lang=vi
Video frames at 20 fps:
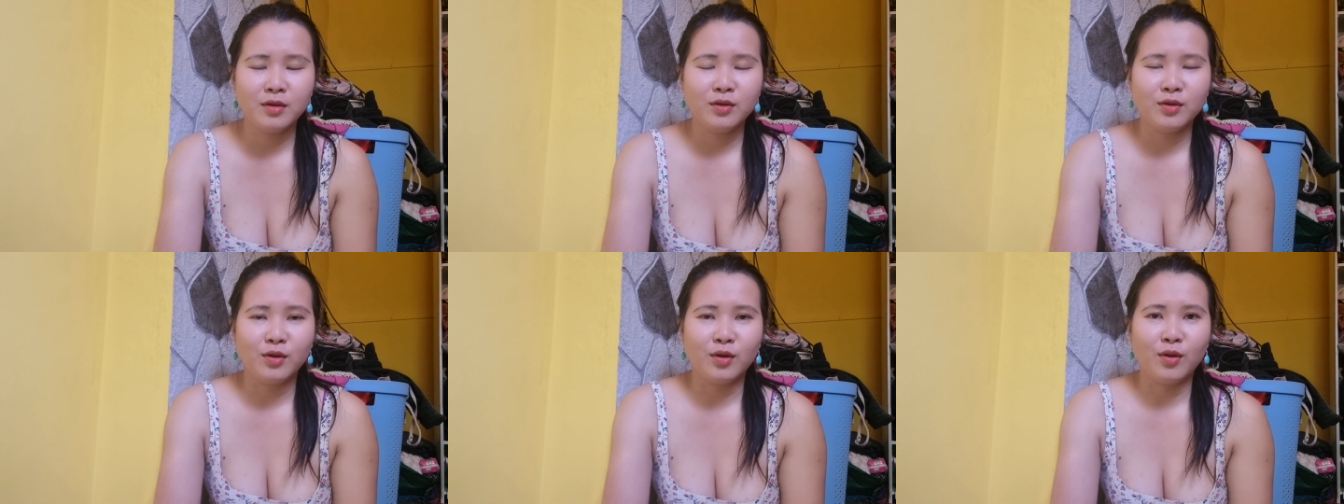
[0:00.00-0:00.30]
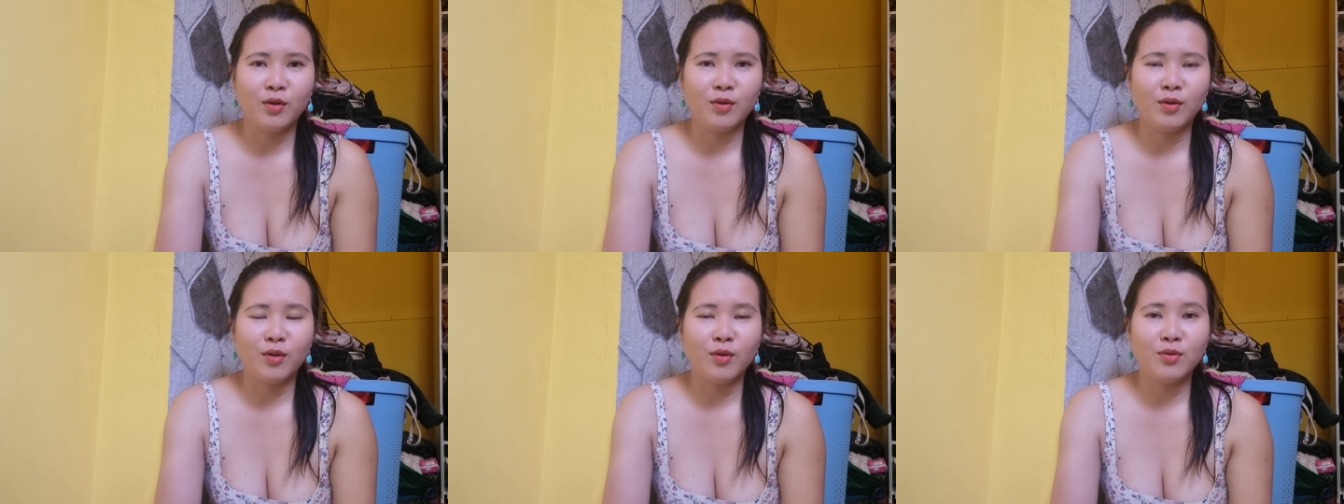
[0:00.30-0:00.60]

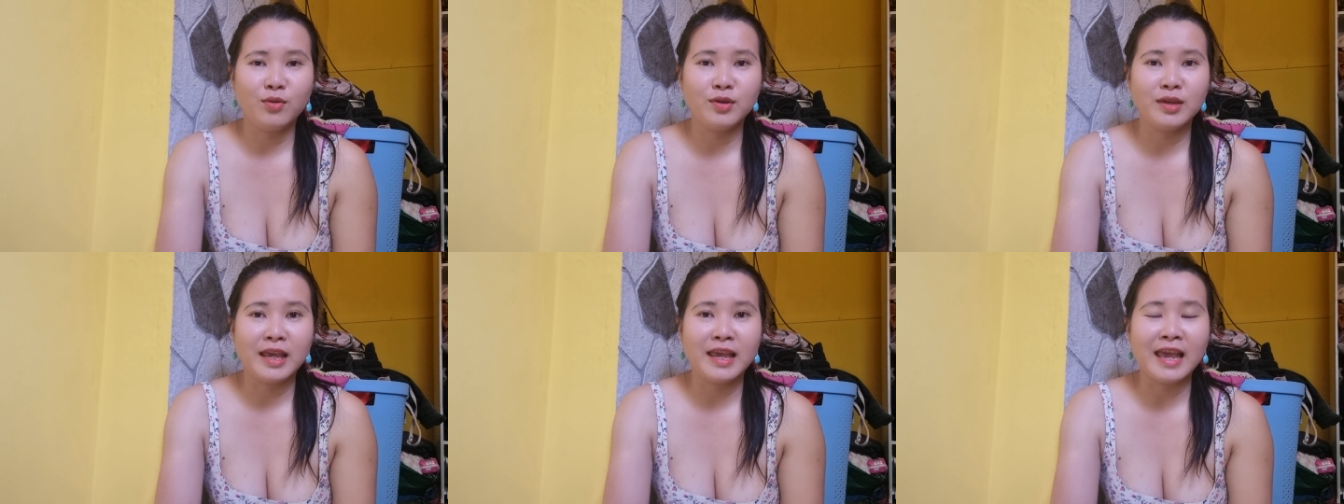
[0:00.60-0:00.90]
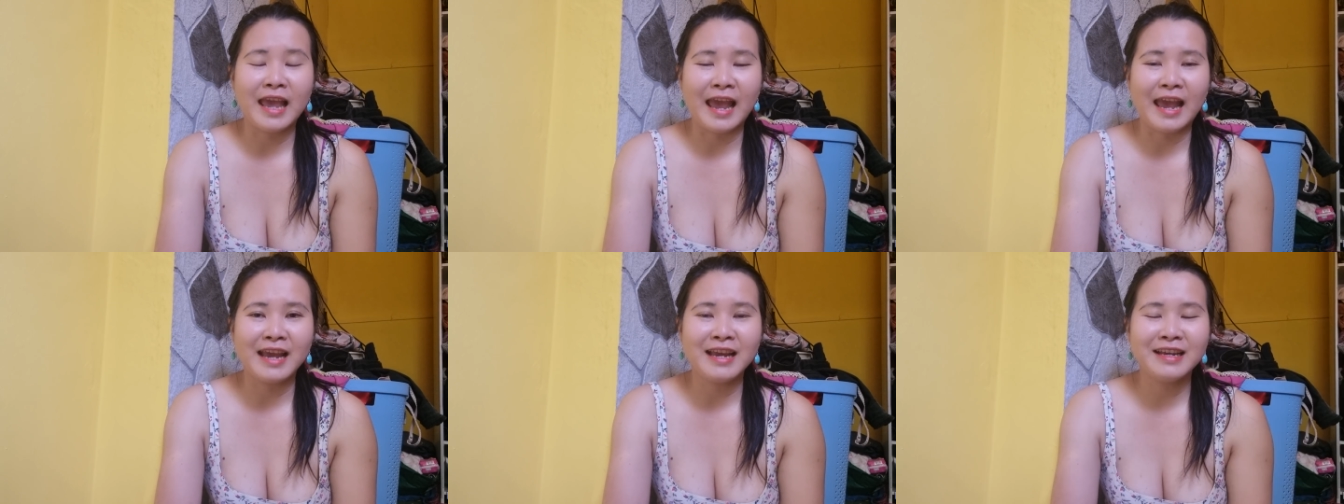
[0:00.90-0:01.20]
ồ vậy
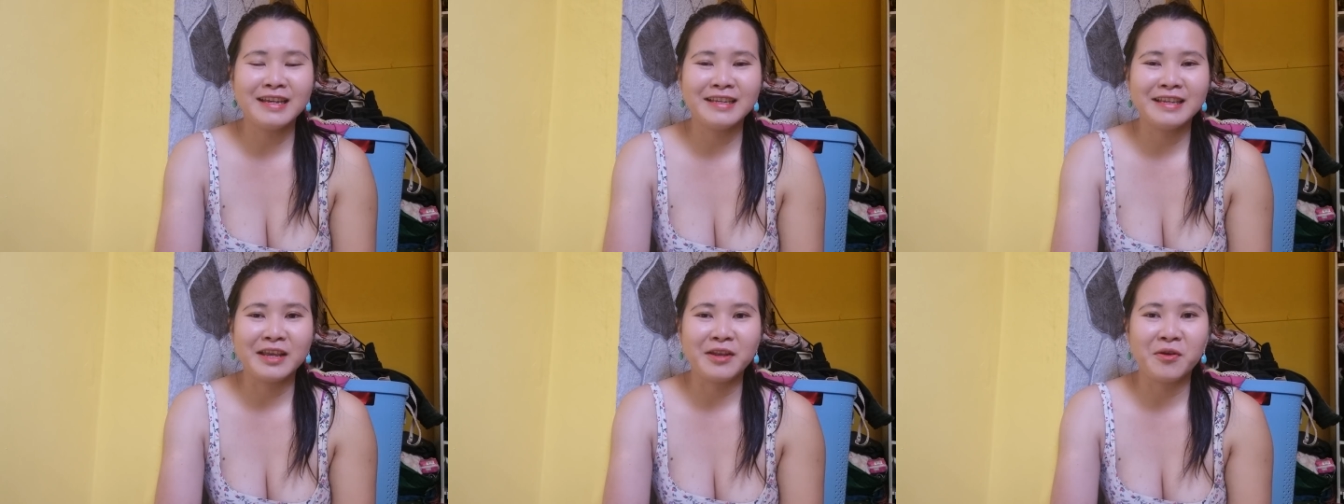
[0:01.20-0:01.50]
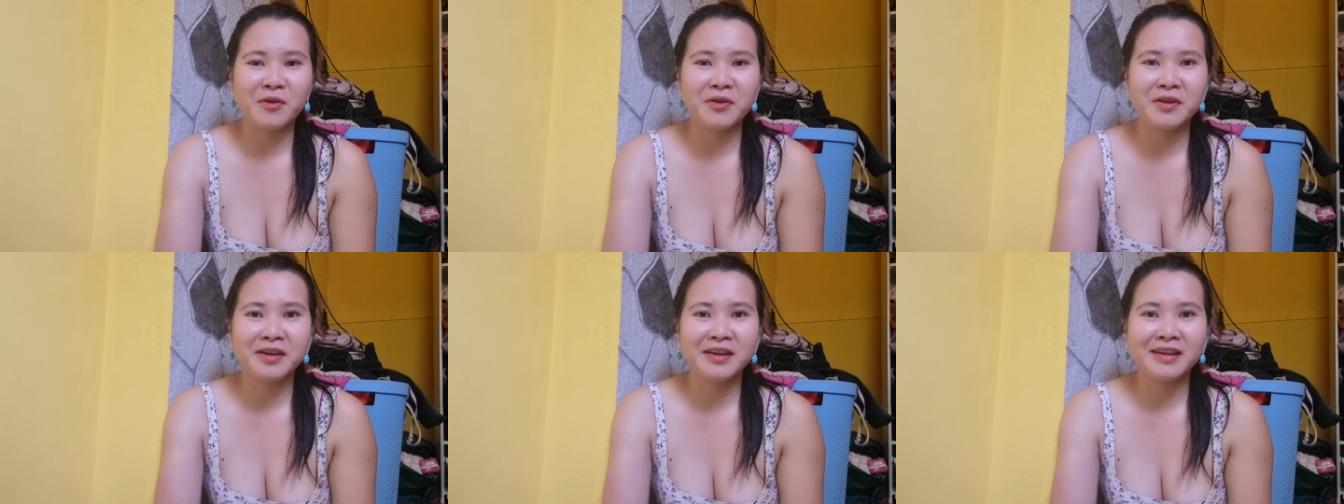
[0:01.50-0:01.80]
hả vậy
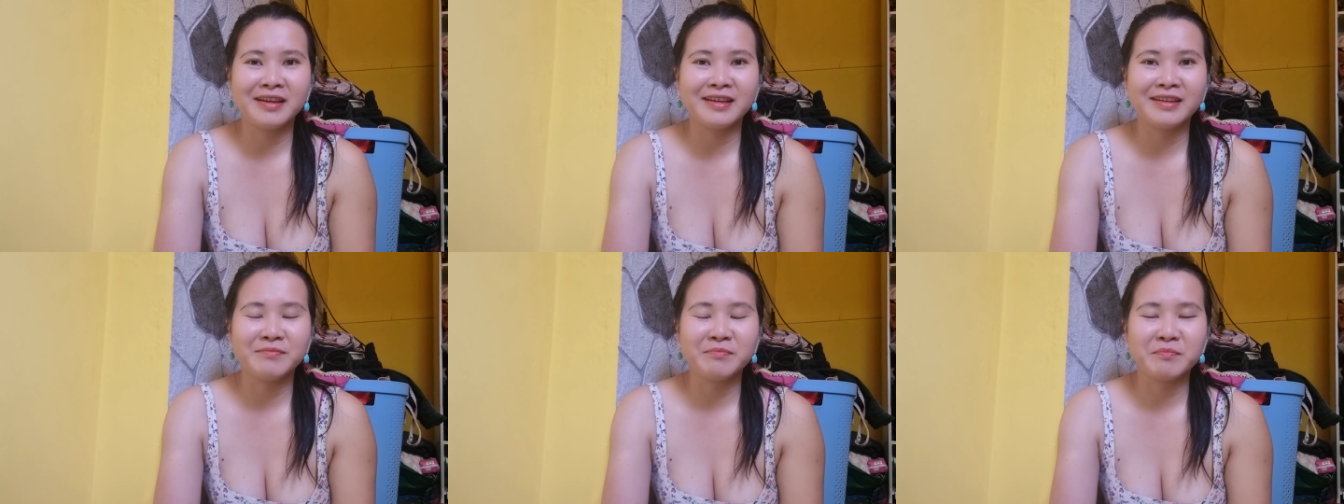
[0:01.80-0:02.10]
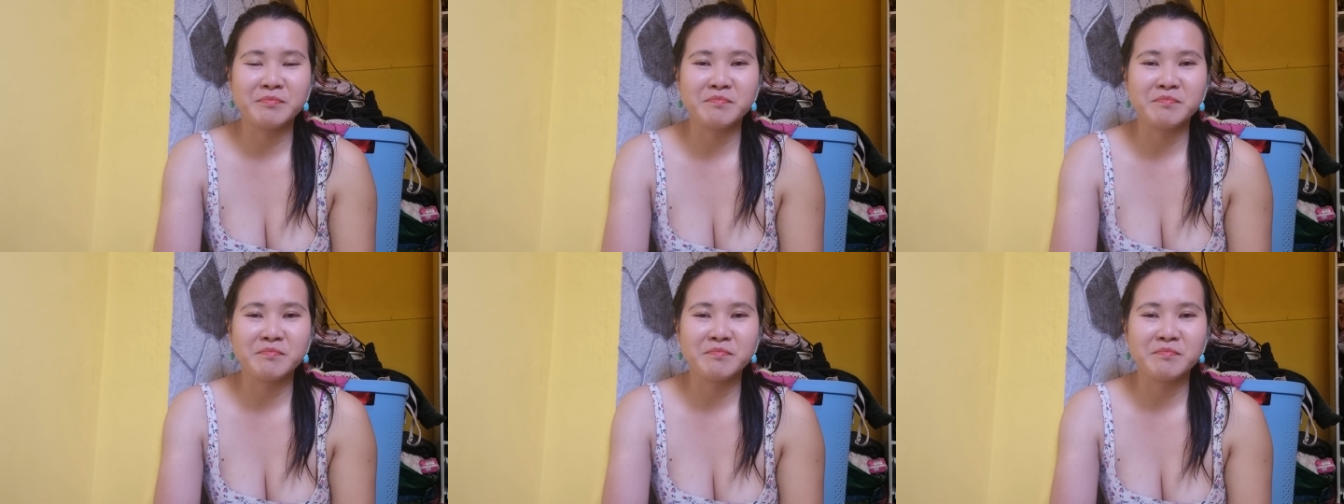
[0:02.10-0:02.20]
thôi à,